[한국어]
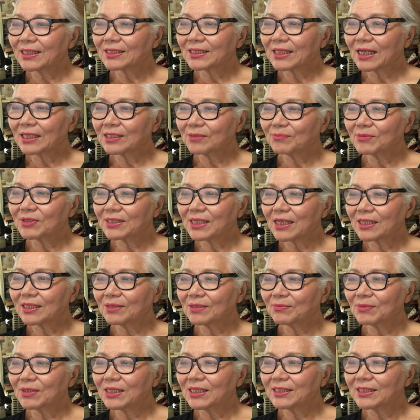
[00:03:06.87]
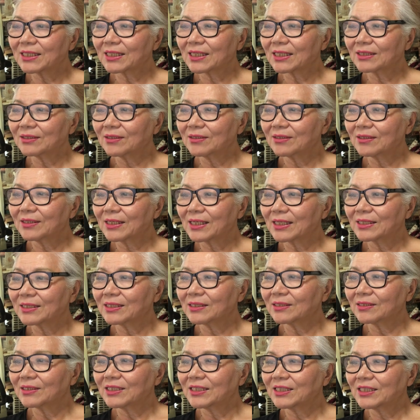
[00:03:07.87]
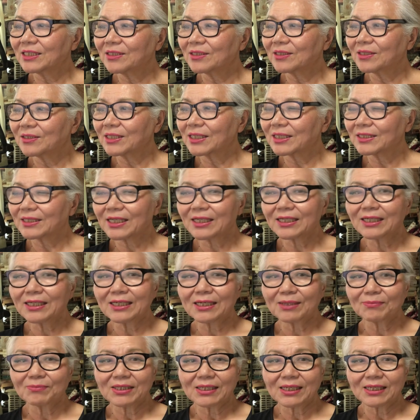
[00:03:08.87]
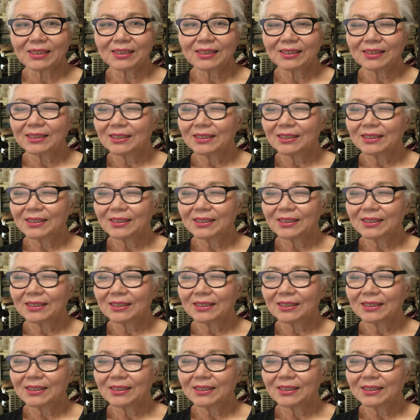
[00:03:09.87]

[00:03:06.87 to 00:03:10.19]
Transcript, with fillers: 상점이 생기면 일자리가 늘어나는 등 지역경제가 살아납니다.